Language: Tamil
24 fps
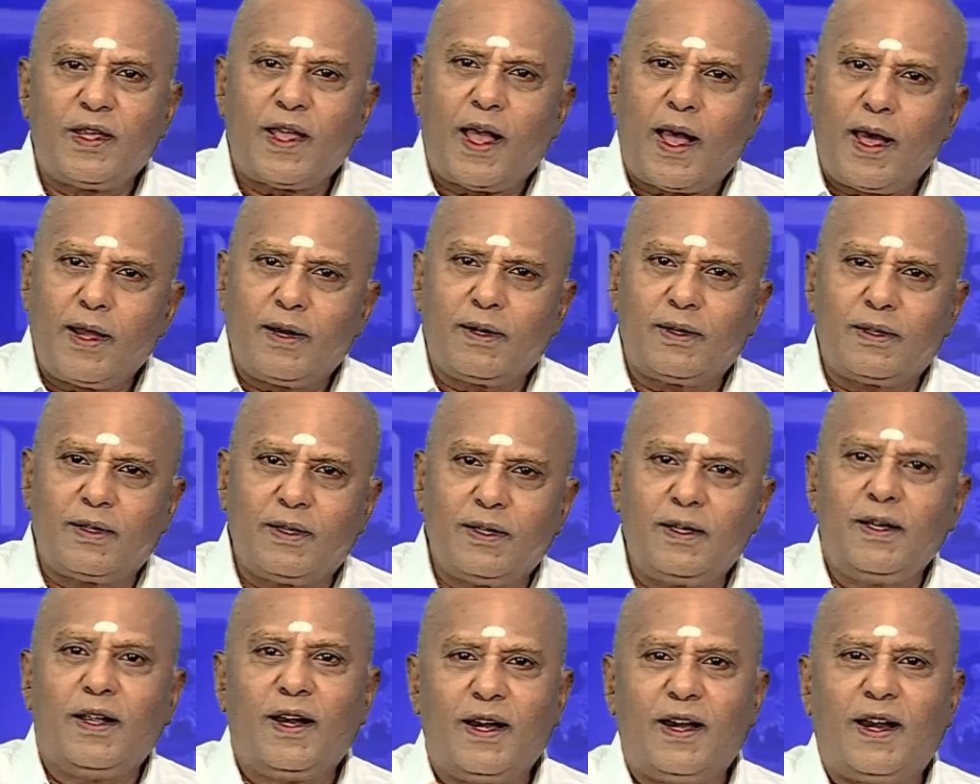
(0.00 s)

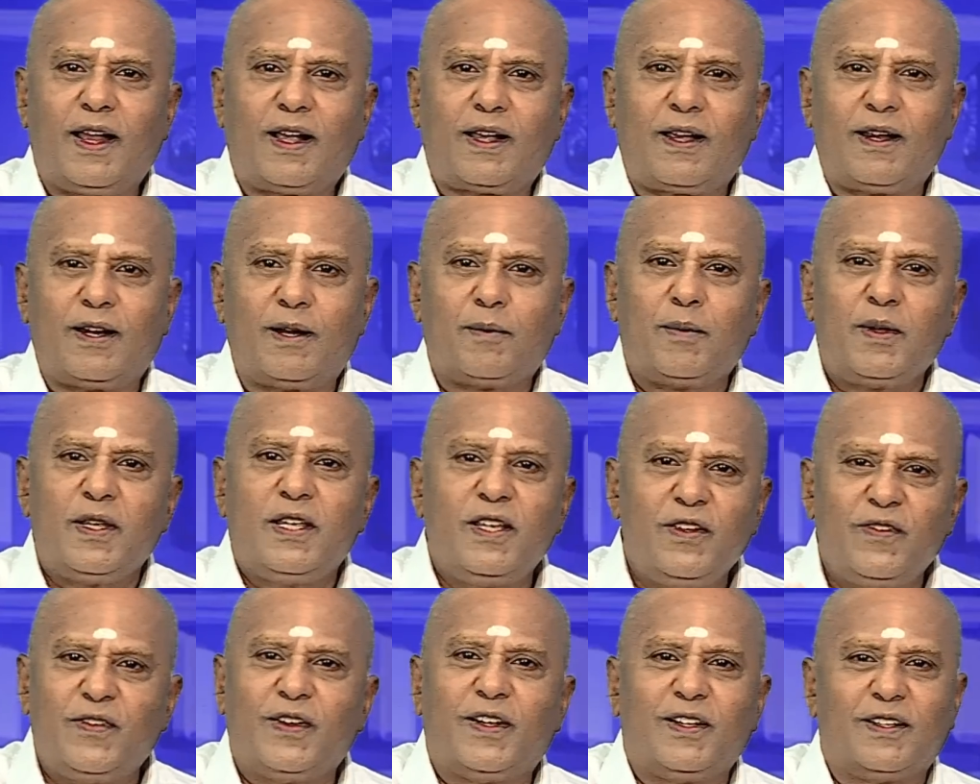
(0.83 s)
யாருக்கு லக்கணம்
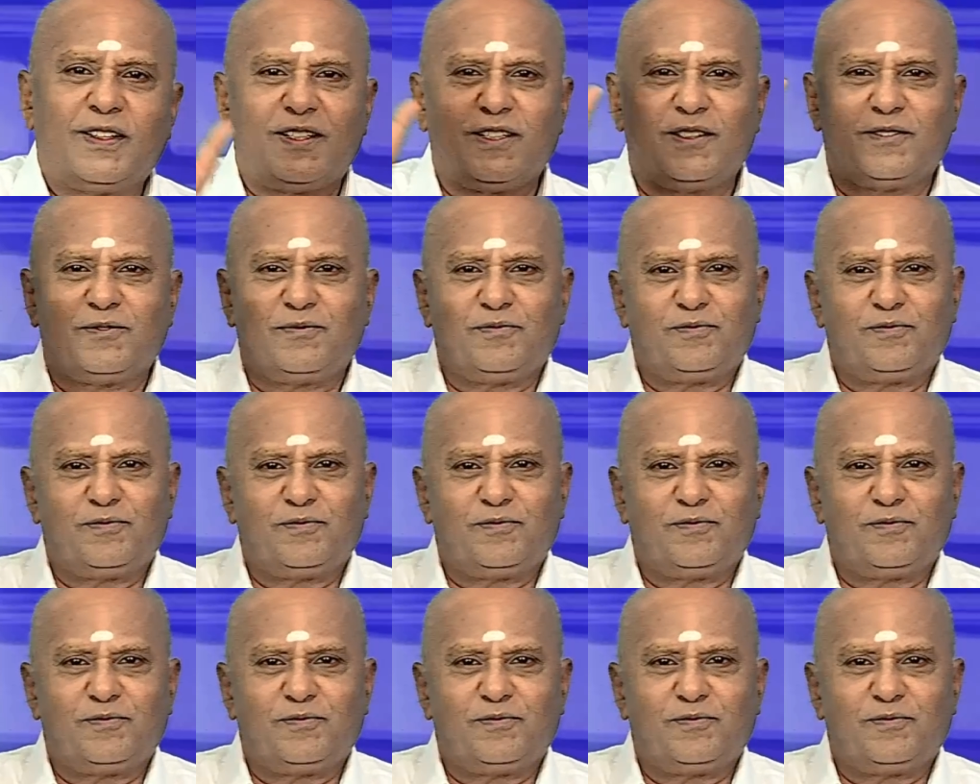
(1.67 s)
இவருக்கு